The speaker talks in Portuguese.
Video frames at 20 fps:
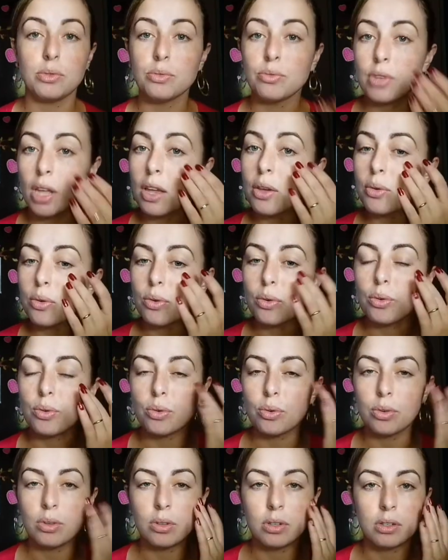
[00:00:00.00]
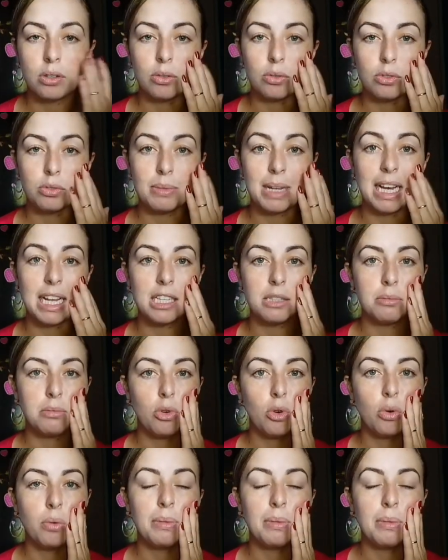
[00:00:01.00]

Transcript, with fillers: Eu não tenho o, o, melasma,